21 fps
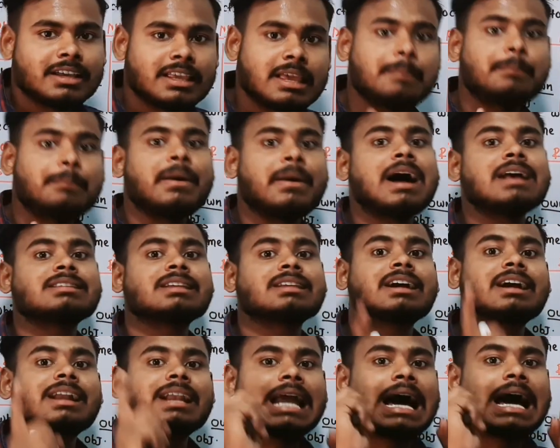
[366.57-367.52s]
के पास
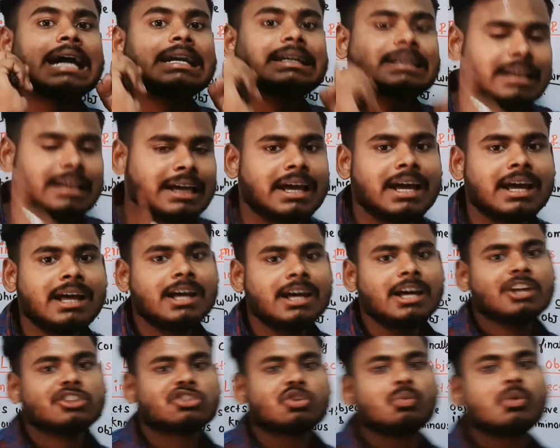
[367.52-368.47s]
अगर लाइट है
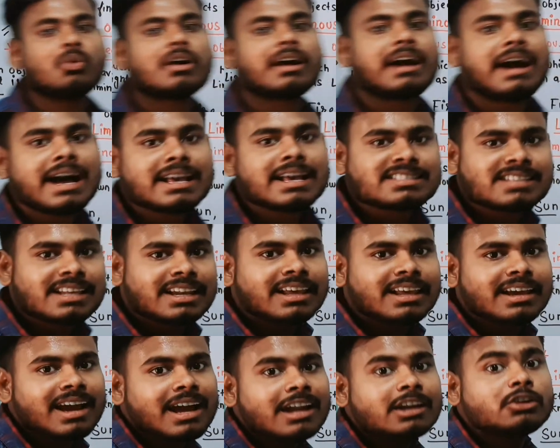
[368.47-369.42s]
तो वो कहाँ से
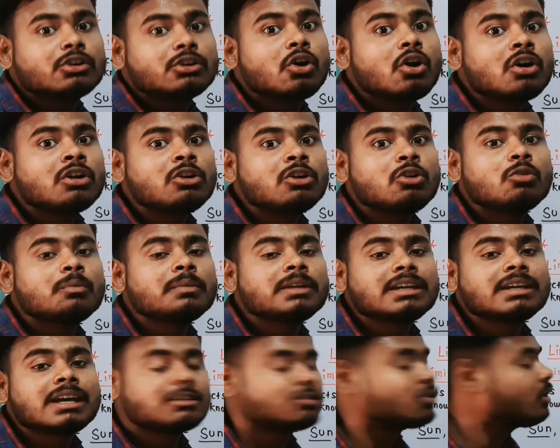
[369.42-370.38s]
लेगा नॉन
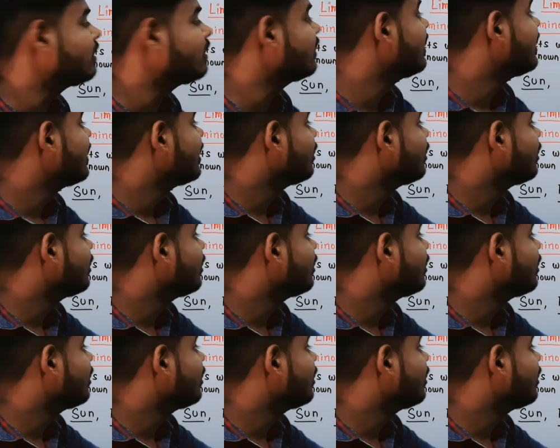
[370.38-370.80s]
लुमिनियस सॉरी